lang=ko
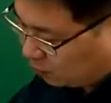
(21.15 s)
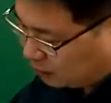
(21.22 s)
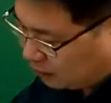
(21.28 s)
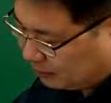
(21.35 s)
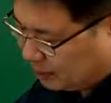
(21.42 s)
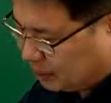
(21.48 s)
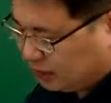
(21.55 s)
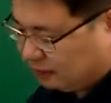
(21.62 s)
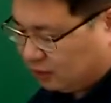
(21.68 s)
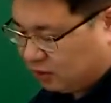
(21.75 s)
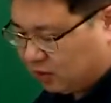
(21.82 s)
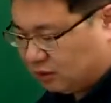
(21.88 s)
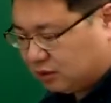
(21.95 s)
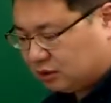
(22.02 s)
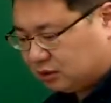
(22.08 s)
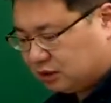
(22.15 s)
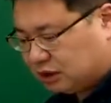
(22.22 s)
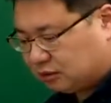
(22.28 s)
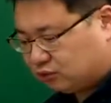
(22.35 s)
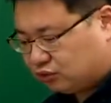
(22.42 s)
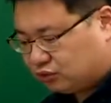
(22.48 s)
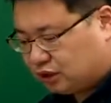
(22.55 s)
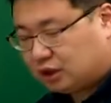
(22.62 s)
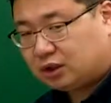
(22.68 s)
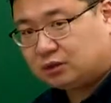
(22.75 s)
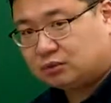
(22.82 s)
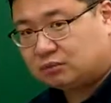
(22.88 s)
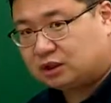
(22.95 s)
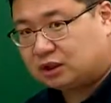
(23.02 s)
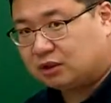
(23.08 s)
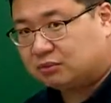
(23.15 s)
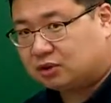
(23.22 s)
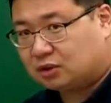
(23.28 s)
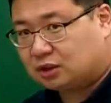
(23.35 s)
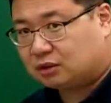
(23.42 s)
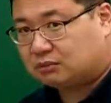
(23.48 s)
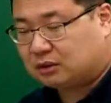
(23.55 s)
그 다음에 2번 지문이 좀 지엽적인